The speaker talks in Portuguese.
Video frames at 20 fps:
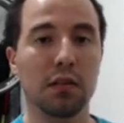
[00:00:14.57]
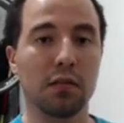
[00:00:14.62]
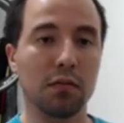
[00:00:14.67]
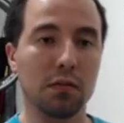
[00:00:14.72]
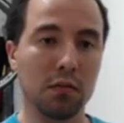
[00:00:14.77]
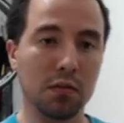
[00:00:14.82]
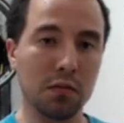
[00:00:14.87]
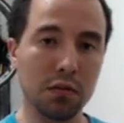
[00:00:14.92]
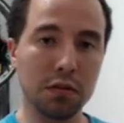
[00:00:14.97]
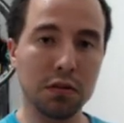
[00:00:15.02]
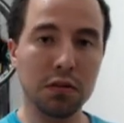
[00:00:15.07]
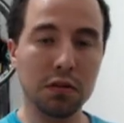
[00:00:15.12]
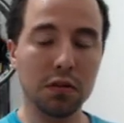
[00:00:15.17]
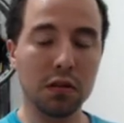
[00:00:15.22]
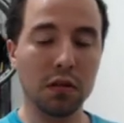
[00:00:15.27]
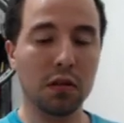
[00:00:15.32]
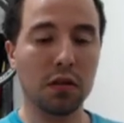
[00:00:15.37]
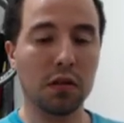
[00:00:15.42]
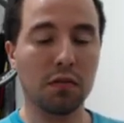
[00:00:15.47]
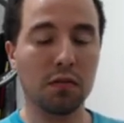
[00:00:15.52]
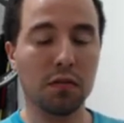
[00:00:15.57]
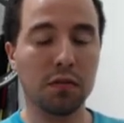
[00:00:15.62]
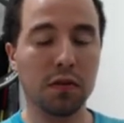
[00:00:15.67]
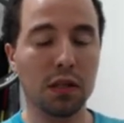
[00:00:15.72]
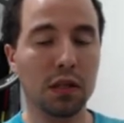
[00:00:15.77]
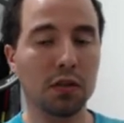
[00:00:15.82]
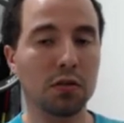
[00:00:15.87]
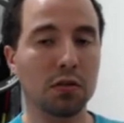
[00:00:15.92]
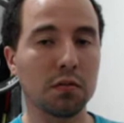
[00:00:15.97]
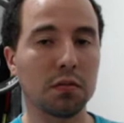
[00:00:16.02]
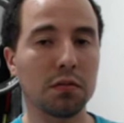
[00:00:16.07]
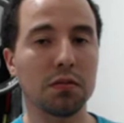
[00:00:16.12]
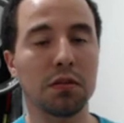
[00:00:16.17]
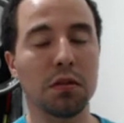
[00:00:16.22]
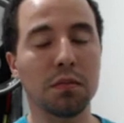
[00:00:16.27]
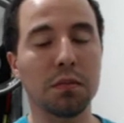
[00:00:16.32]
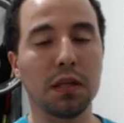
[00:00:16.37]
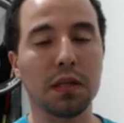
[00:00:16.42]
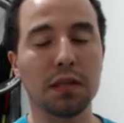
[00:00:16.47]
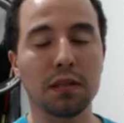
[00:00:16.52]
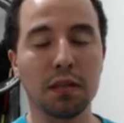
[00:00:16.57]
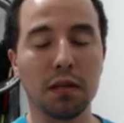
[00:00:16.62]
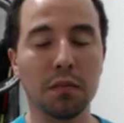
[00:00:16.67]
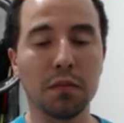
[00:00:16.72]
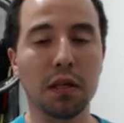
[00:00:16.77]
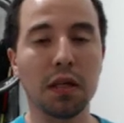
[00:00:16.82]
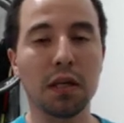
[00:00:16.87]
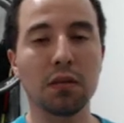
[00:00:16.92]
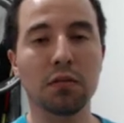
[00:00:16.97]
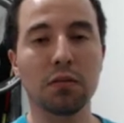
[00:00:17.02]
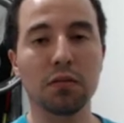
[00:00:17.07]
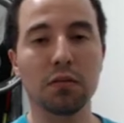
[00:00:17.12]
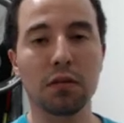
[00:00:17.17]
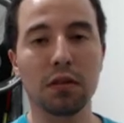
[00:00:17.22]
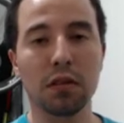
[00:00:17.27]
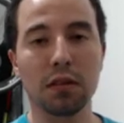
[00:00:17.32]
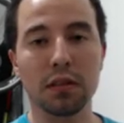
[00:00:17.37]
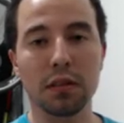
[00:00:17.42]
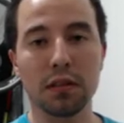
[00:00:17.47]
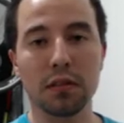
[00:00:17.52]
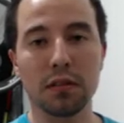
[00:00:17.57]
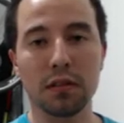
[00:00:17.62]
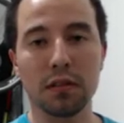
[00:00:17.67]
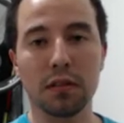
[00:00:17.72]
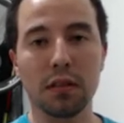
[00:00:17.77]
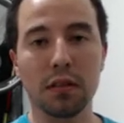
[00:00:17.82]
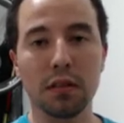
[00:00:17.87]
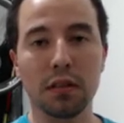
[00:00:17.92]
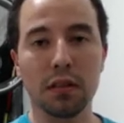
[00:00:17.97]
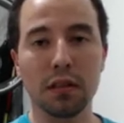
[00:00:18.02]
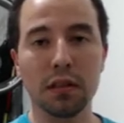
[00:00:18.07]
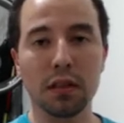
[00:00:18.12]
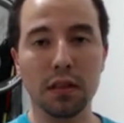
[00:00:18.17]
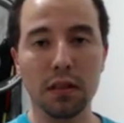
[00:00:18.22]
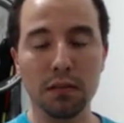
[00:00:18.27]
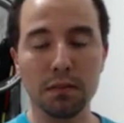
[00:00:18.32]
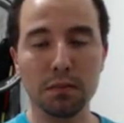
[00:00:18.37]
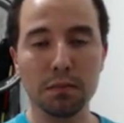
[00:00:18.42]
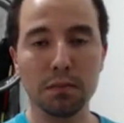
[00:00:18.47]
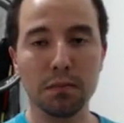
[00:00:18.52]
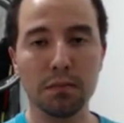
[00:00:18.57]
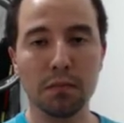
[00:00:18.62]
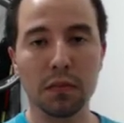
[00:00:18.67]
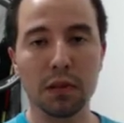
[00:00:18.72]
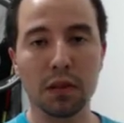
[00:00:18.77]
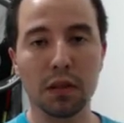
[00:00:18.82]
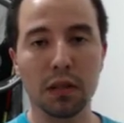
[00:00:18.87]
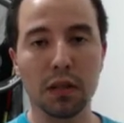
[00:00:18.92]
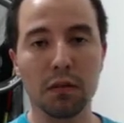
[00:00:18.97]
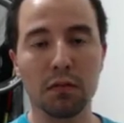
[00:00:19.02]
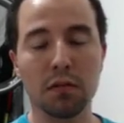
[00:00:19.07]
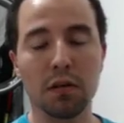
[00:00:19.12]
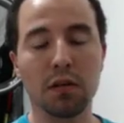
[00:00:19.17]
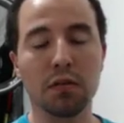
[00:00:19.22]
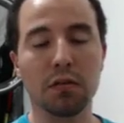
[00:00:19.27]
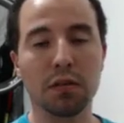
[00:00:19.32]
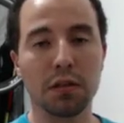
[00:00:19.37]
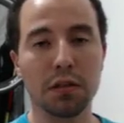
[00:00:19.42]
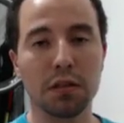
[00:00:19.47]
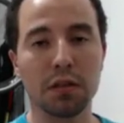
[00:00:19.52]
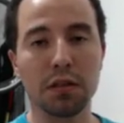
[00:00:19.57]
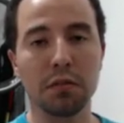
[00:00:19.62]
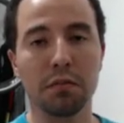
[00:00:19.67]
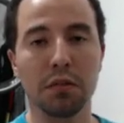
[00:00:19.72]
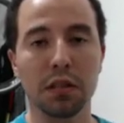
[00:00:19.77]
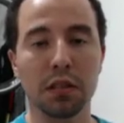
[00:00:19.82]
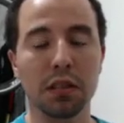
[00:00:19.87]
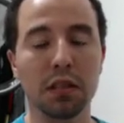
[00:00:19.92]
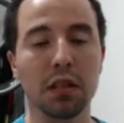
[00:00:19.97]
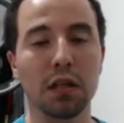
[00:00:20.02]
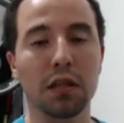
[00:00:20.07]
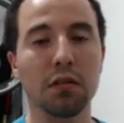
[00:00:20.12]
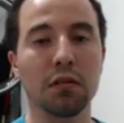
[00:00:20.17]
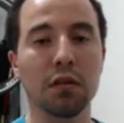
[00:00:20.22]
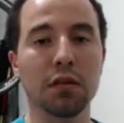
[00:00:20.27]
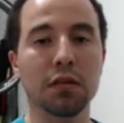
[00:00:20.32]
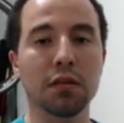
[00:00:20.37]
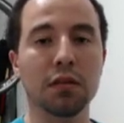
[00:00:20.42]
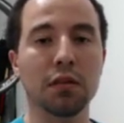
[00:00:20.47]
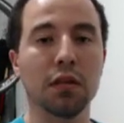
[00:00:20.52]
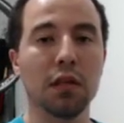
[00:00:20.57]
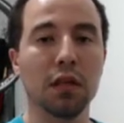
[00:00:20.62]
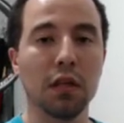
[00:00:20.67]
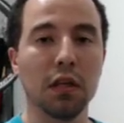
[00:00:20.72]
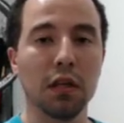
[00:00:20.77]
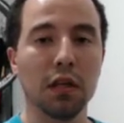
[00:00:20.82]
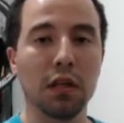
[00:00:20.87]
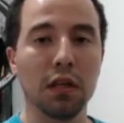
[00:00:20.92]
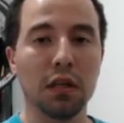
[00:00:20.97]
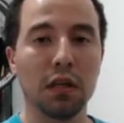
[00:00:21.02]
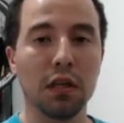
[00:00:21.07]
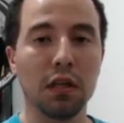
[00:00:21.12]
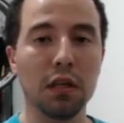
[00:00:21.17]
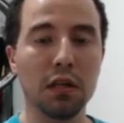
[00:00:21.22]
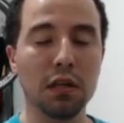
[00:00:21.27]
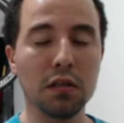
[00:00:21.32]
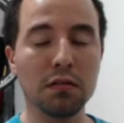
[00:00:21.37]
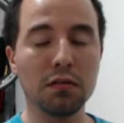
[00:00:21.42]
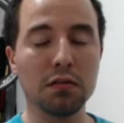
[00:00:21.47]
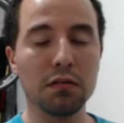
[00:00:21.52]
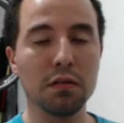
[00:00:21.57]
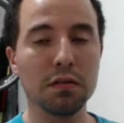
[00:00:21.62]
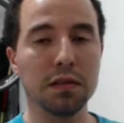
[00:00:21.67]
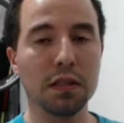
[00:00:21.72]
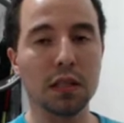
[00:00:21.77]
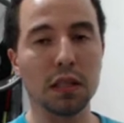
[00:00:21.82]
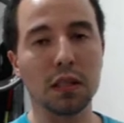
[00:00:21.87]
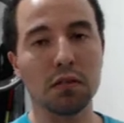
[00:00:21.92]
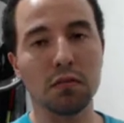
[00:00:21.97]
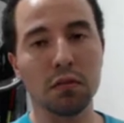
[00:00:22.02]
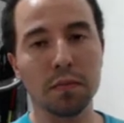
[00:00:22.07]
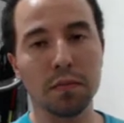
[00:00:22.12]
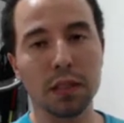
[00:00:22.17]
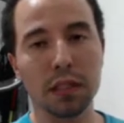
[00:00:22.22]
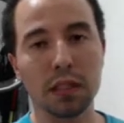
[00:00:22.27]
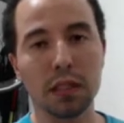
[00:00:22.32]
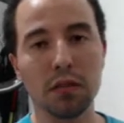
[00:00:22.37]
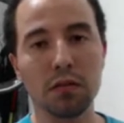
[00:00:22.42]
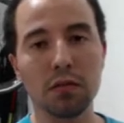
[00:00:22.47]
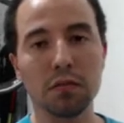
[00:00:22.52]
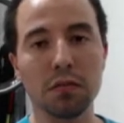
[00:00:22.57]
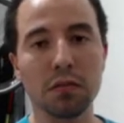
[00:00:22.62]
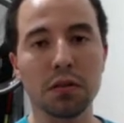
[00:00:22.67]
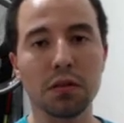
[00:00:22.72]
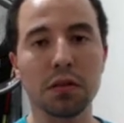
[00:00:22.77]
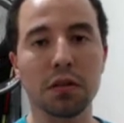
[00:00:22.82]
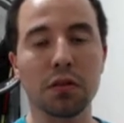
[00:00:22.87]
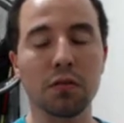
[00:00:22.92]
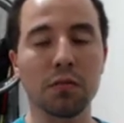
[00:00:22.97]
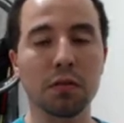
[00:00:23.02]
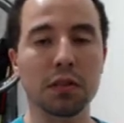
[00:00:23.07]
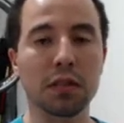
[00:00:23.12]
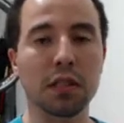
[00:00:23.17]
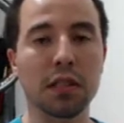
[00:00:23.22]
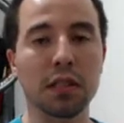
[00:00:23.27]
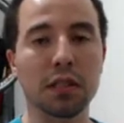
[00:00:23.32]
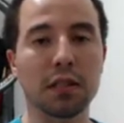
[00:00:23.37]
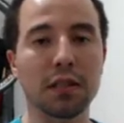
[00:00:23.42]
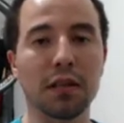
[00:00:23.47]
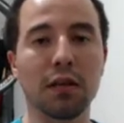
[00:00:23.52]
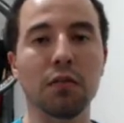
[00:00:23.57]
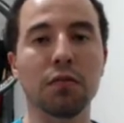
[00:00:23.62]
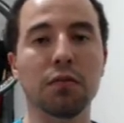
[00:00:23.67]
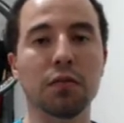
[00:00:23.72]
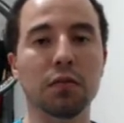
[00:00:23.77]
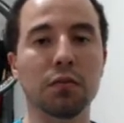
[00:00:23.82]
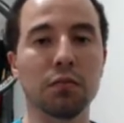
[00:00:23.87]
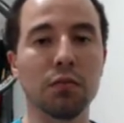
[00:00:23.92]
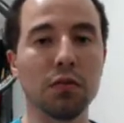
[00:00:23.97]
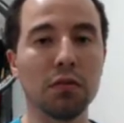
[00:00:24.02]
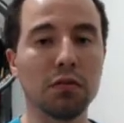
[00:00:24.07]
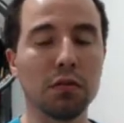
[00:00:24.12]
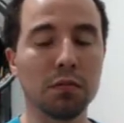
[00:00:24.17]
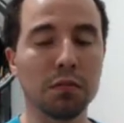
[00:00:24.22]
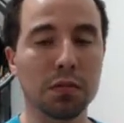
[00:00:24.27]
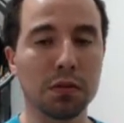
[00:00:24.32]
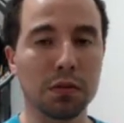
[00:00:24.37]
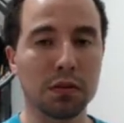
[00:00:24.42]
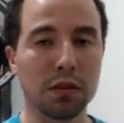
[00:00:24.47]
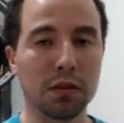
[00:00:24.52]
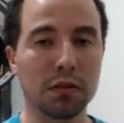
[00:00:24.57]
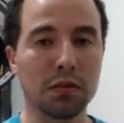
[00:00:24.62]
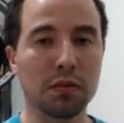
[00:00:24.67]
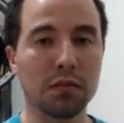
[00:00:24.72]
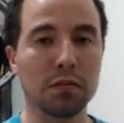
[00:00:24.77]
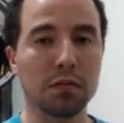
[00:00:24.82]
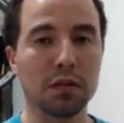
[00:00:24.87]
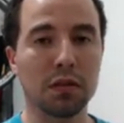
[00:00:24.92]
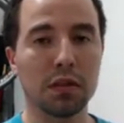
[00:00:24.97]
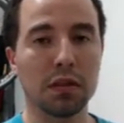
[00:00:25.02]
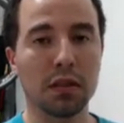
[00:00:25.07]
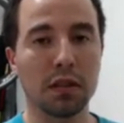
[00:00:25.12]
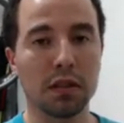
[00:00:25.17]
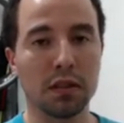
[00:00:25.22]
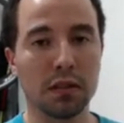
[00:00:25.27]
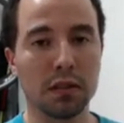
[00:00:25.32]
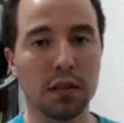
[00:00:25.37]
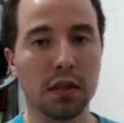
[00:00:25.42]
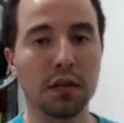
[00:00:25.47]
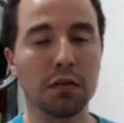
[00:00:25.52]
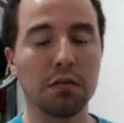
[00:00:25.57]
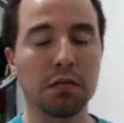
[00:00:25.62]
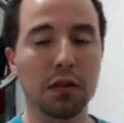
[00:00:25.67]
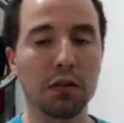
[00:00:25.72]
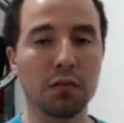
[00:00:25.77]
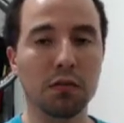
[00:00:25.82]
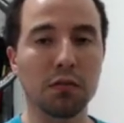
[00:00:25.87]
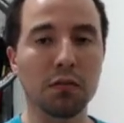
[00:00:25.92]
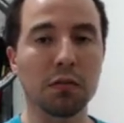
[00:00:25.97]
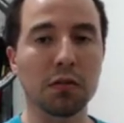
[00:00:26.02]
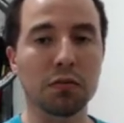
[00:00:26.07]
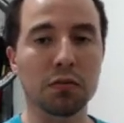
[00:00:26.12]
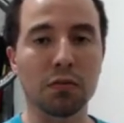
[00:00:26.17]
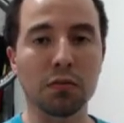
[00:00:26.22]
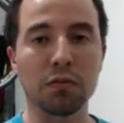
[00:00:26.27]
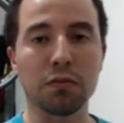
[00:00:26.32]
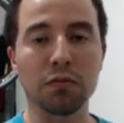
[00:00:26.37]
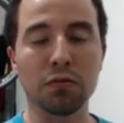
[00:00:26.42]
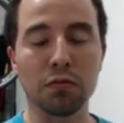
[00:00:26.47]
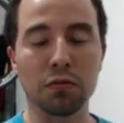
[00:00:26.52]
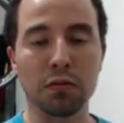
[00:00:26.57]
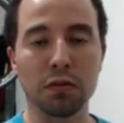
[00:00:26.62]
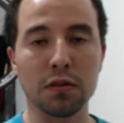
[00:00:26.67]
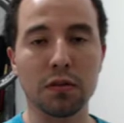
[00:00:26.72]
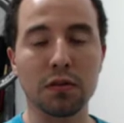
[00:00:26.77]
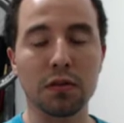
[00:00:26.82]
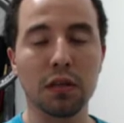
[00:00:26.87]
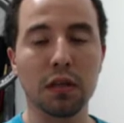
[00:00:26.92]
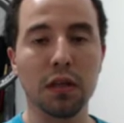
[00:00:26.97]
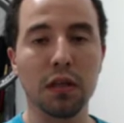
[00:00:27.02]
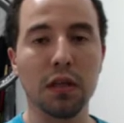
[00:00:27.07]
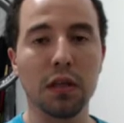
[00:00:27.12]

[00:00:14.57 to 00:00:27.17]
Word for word: Hoje é, eu vou falar sobre o GPS da Brighton 330E, na né? qual recebi aqui na loja. E antes de falar do aparelho, eu vou deixar algumas ressalvas muito importantes, porque está havendo algumas confusões